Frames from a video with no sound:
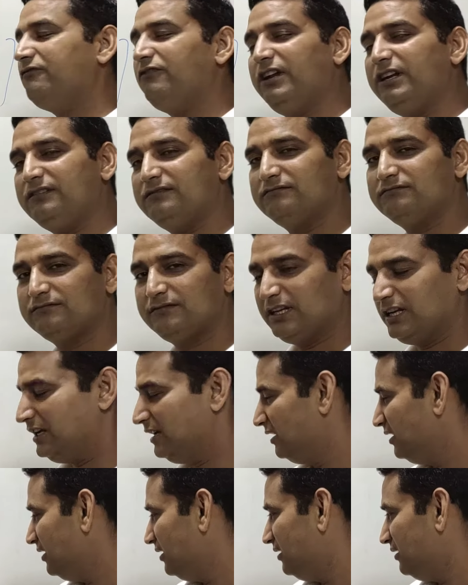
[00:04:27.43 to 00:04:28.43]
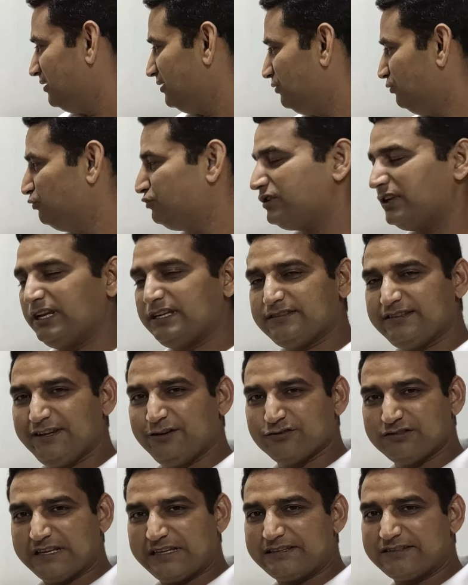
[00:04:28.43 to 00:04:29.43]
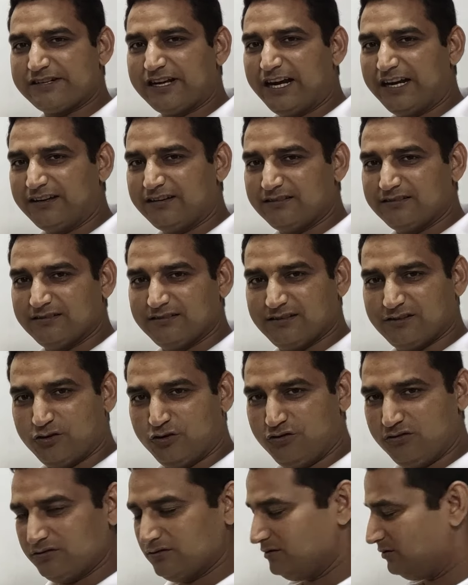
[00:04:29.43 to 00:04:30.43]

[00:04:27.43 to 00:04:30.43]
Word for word: वन दूसरा ज़ीरो से स्टार्ट रो